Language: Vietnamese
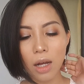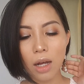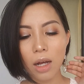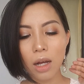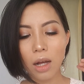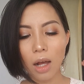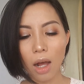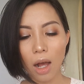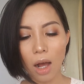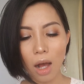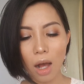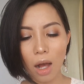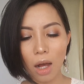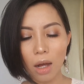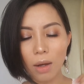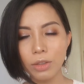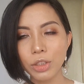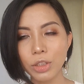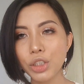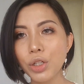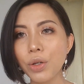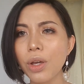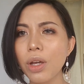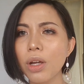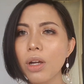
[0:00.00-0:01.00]
uh
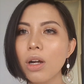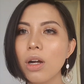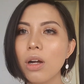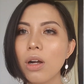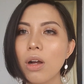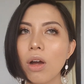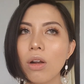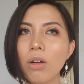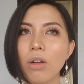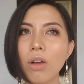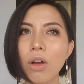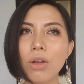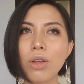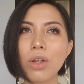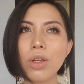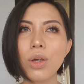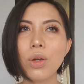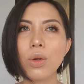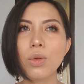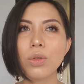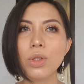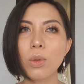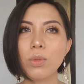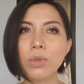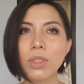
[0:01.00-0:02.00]
Shikiger còn có nhiều dòng
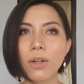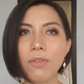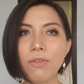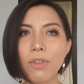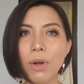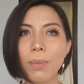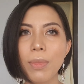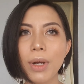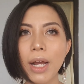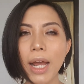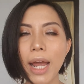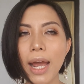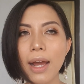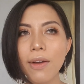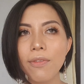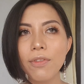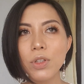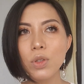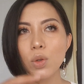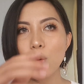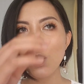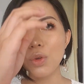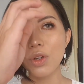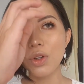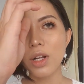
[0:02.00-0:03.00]
sản phẩm khác ví dụ
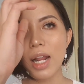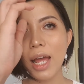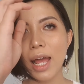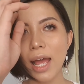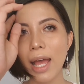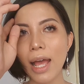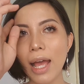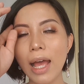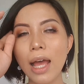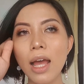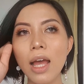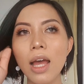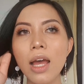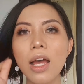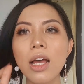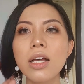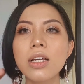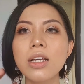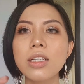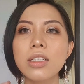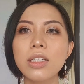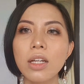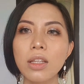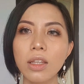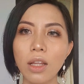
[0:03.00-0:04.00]
như là son
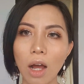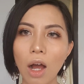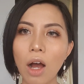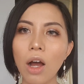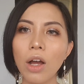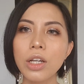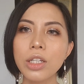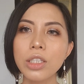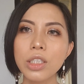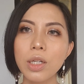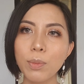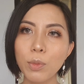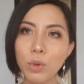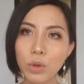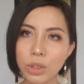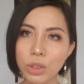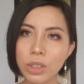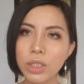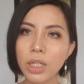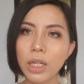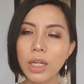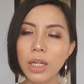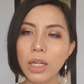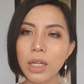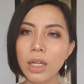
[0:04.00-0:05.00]
hỏi, son bút chì,
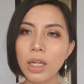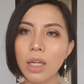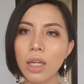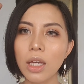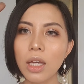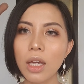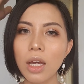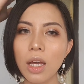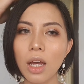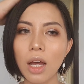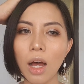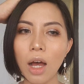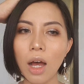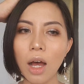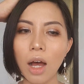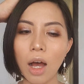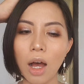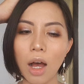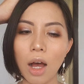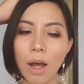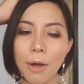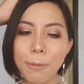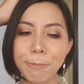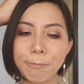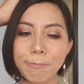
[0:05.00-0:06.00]

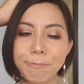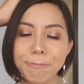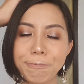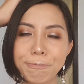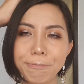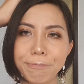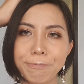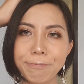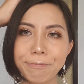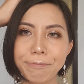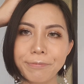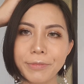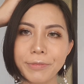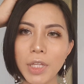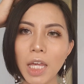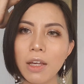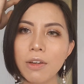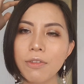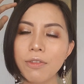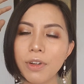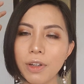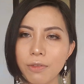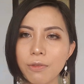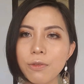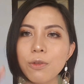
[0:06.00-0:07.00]
um, phấn
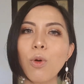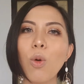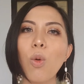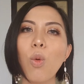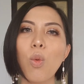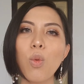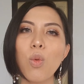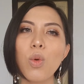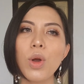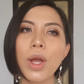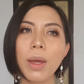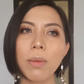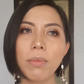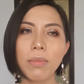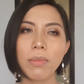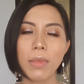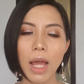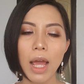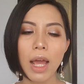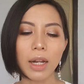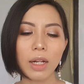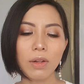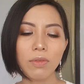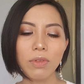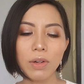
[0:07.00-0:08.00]
phủ, kem nền
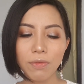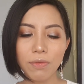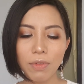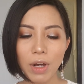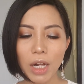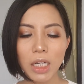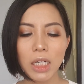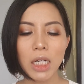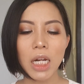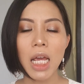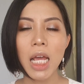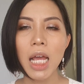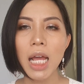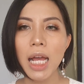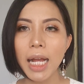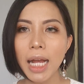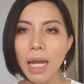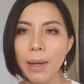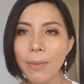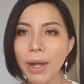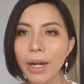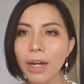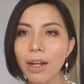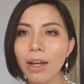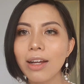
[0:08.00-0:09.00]
vân vân các bạn
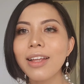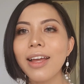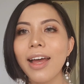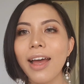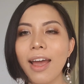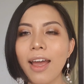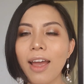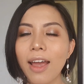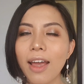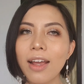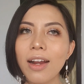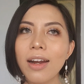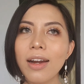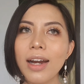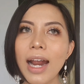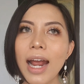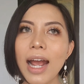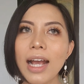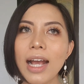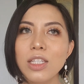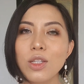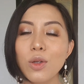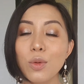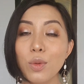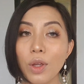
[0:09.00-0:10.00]
có thể ra
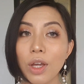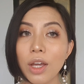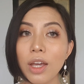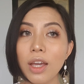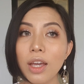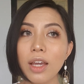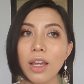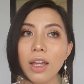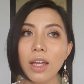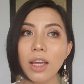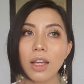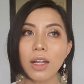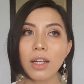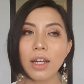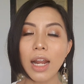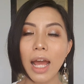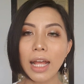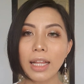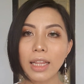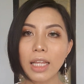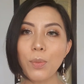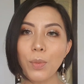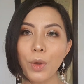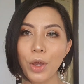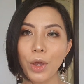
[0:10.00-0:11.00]
siêu thị để tìm
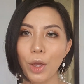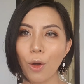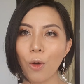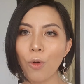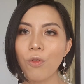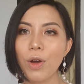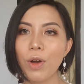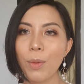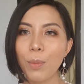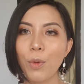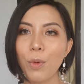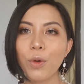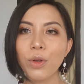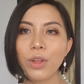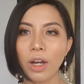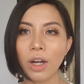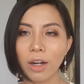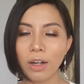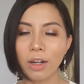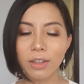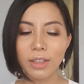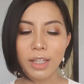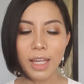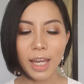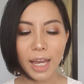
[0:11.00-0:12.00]
hiểu và mua thử
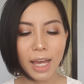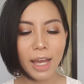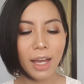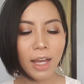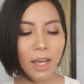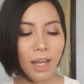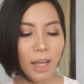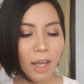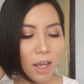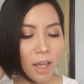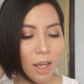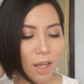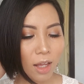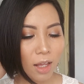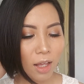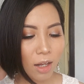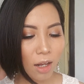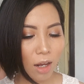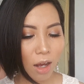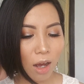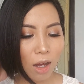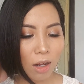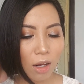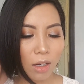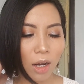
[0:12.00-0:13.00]
nha
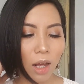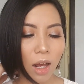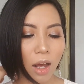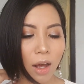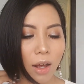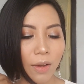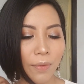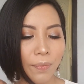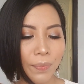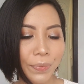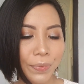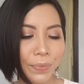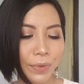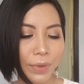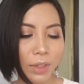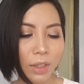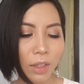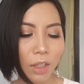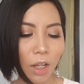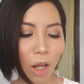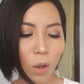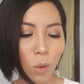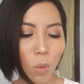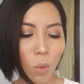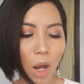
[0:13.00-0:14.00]
còn uh, nói
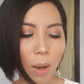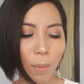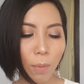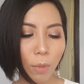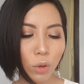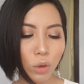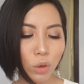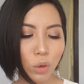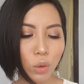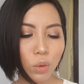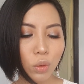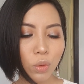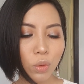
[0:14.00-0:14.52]
qua một chút